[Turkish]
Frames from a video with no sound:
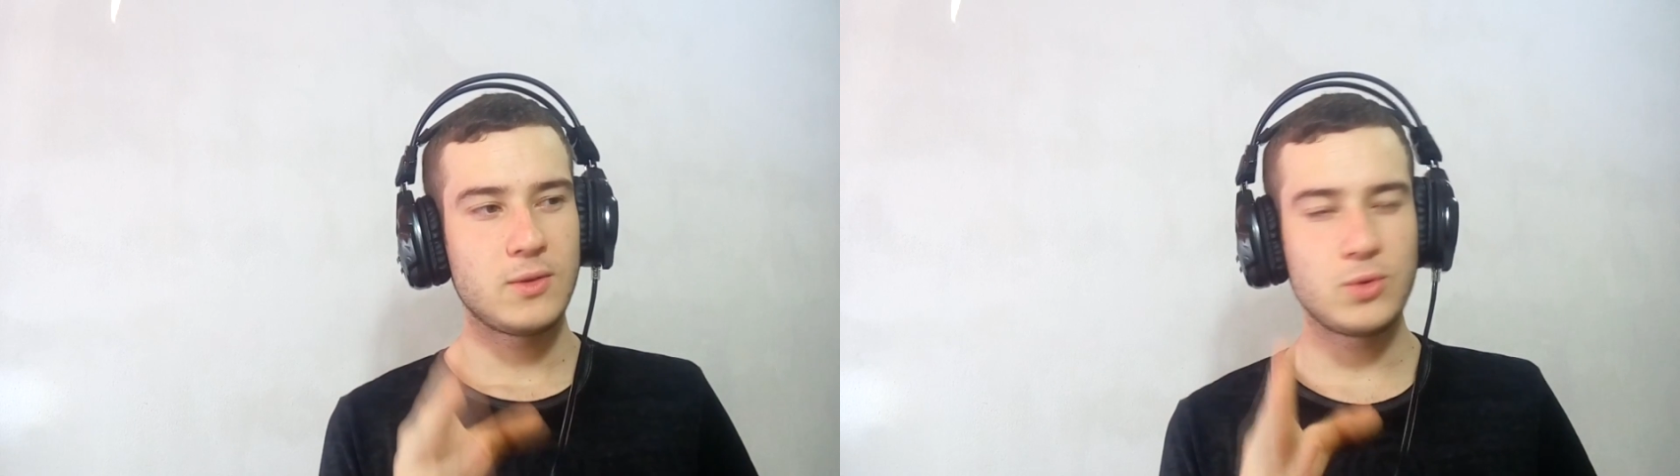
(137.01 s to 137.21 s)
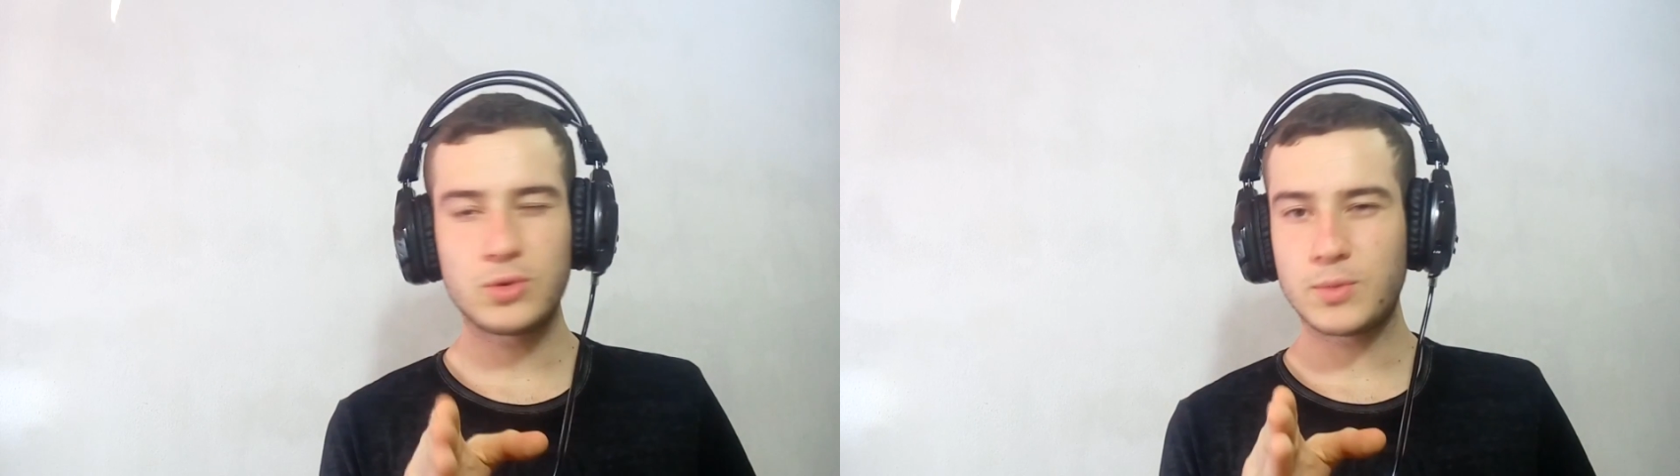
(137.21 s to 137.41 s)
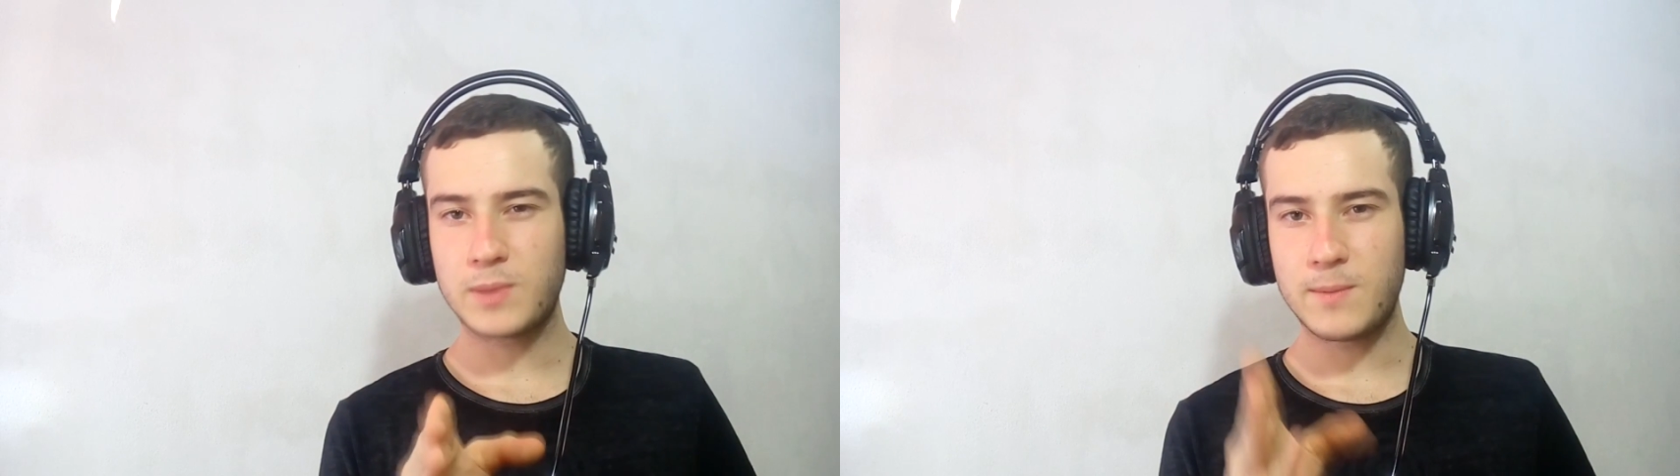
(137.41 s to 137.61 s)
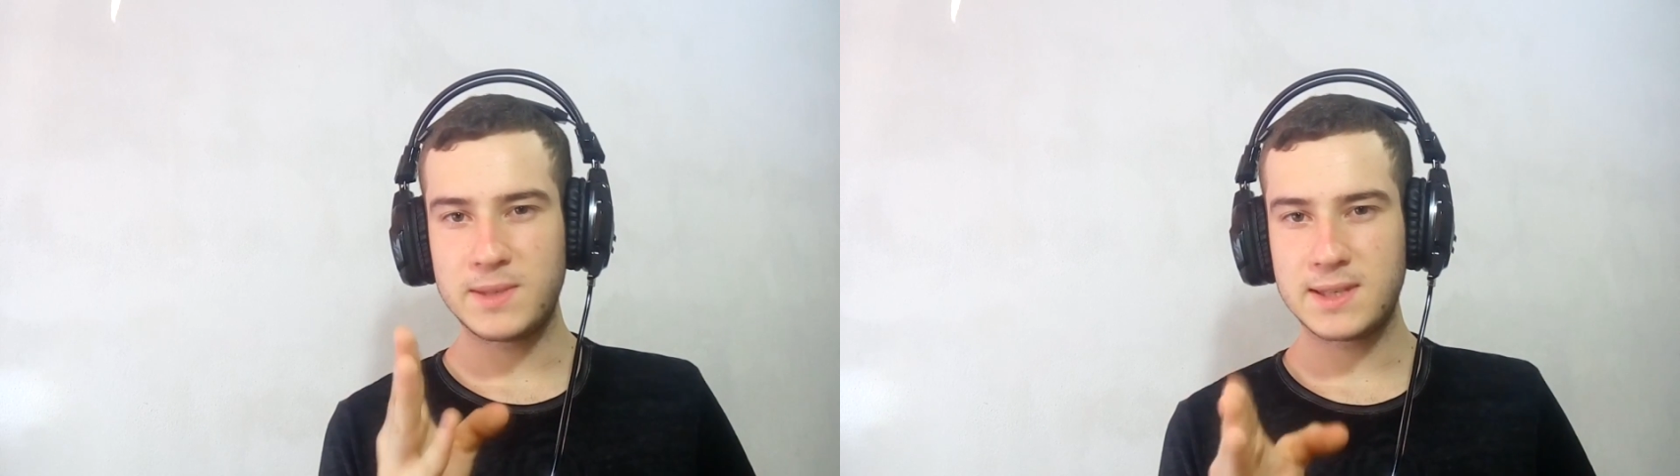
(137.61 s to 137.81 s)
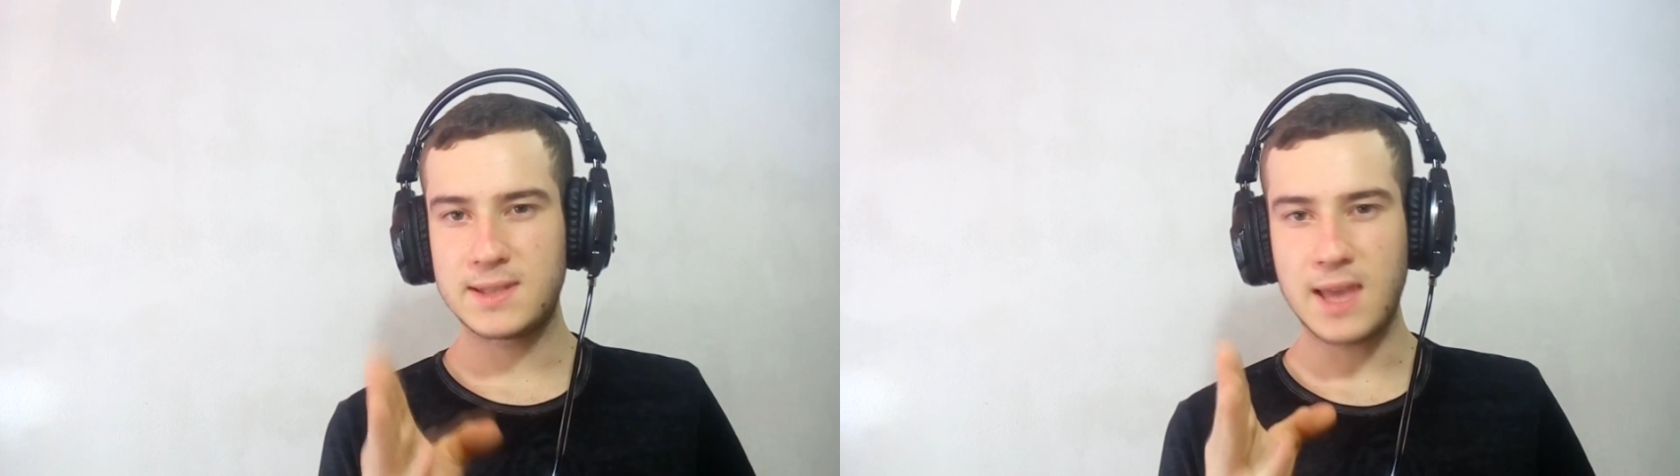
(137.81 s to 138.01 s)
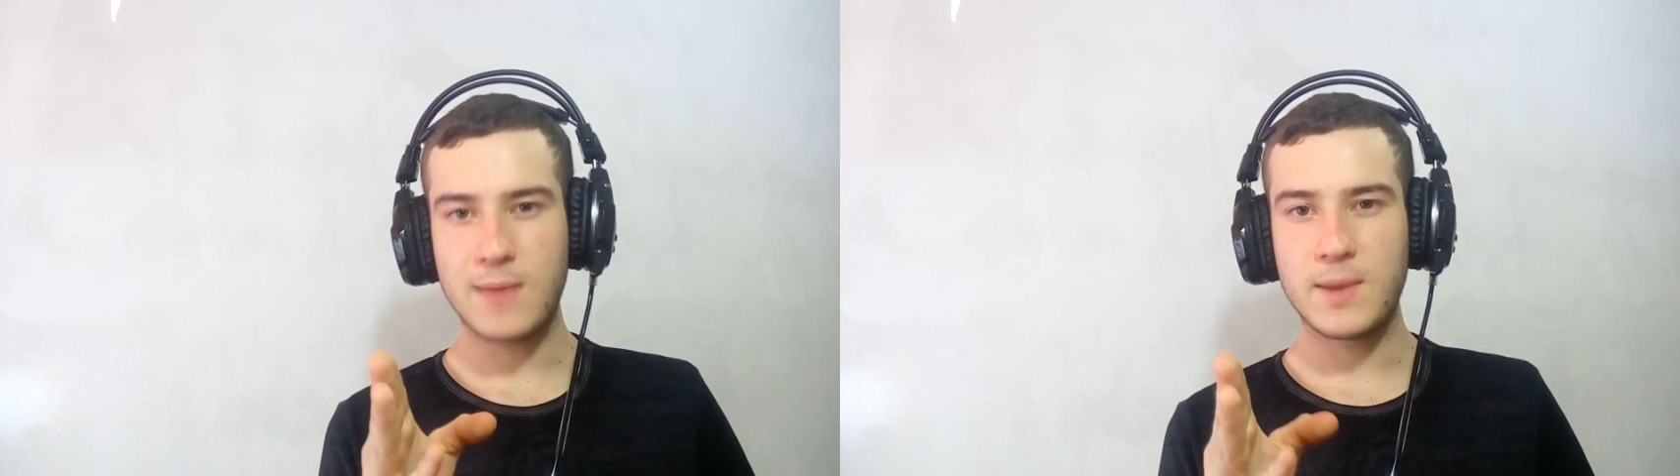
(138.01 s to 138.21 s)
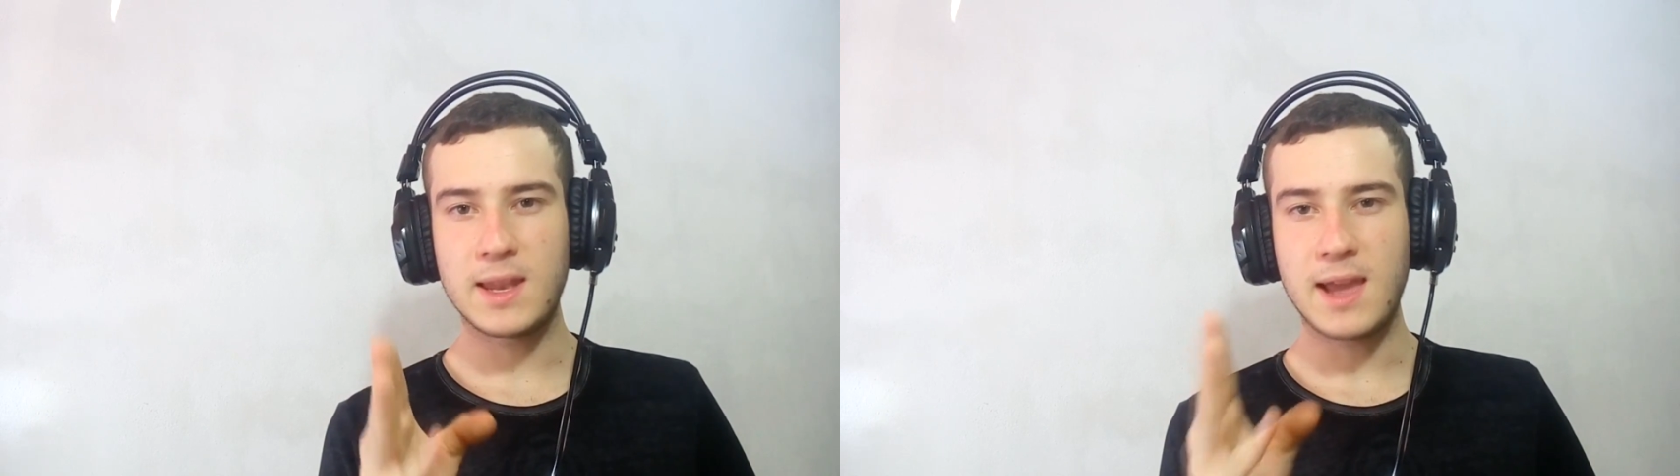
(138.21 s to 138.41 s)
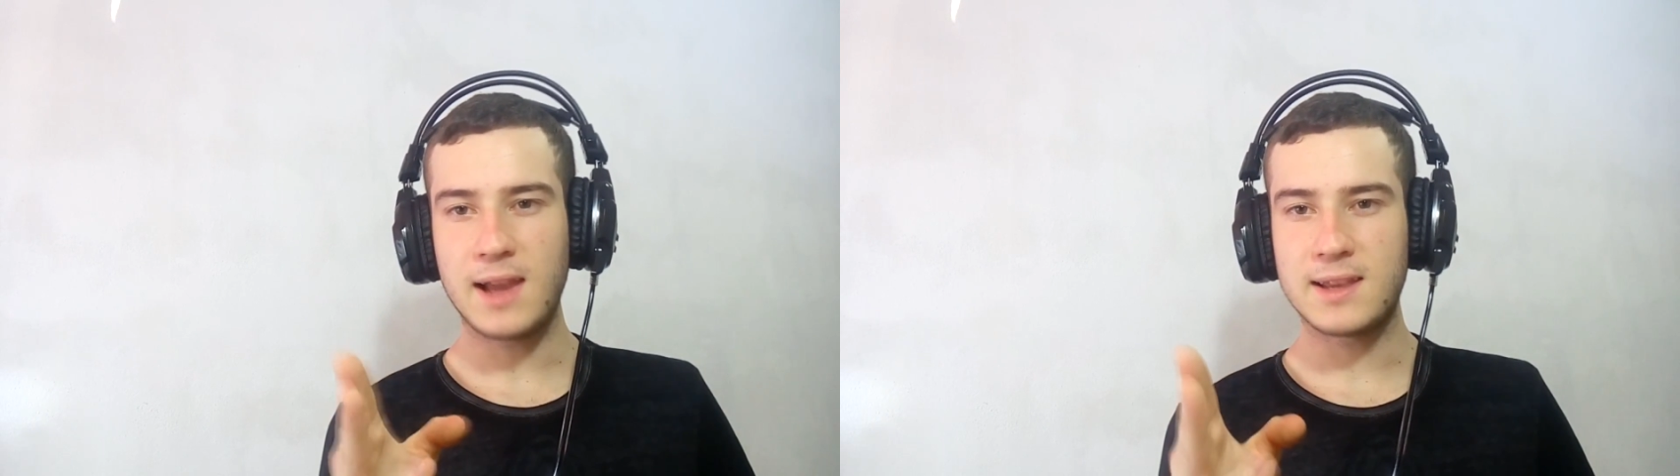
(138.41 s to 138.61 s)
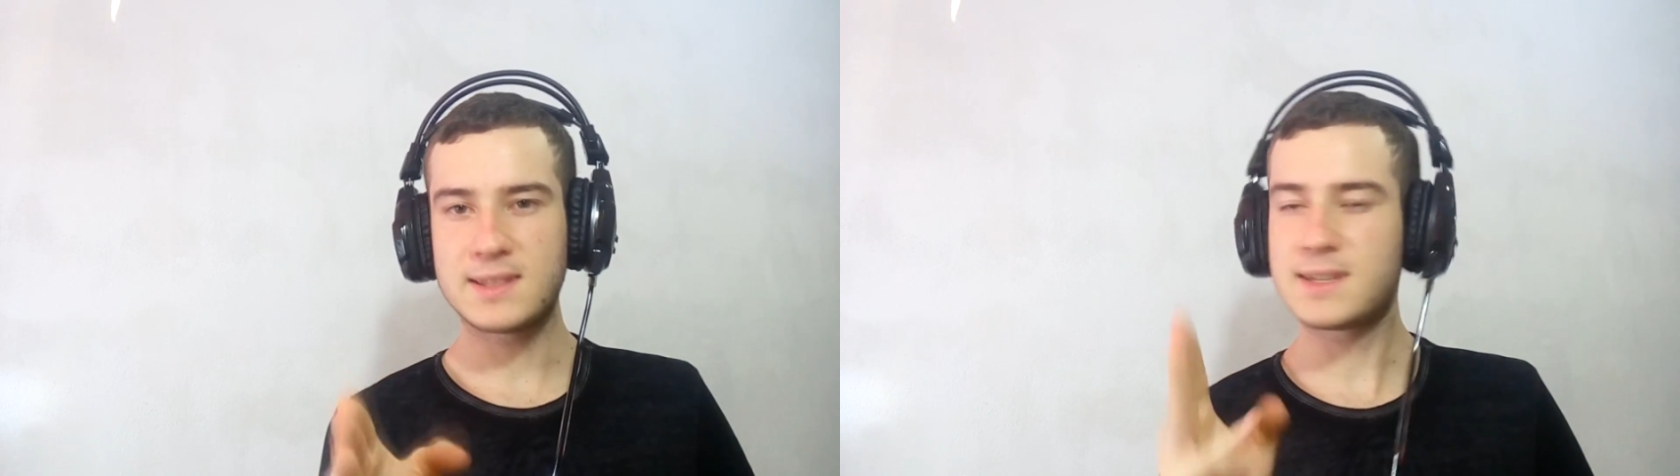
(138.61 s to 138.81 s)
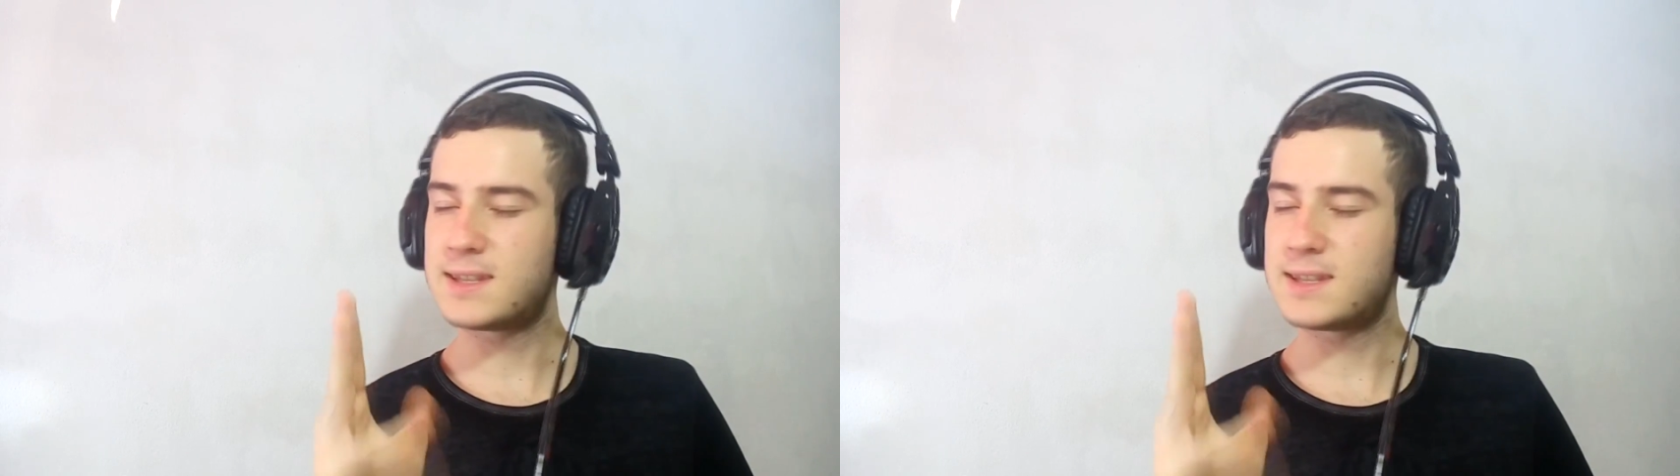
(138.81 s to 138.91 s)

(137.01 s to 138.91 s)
YouTube'da bizi sevmeyen herkesi